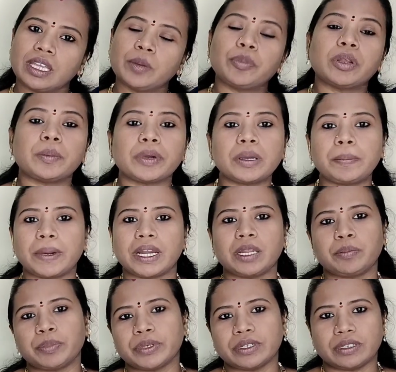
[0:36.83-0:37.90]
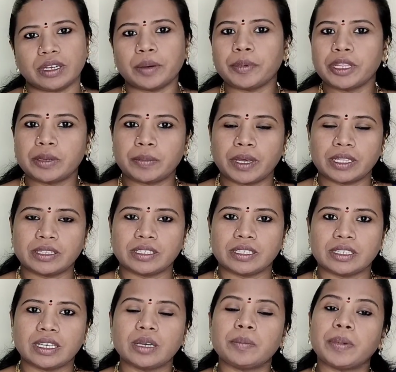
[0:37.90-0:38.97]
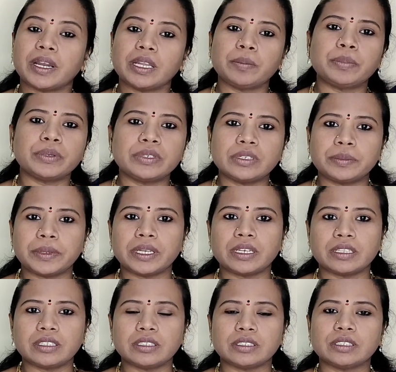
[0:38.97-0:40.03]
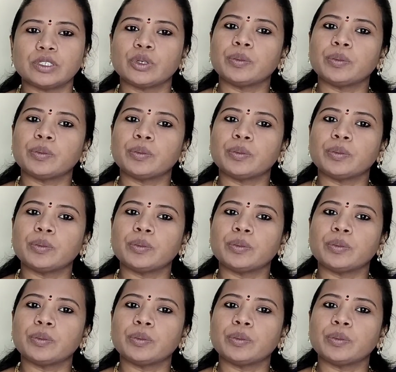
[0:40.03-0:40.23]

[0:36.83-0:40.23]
இப்போ நமக்கு படிப்பு அப்படின்னு பார்த்திங்கன்னா படிப்பு அப்படின்றது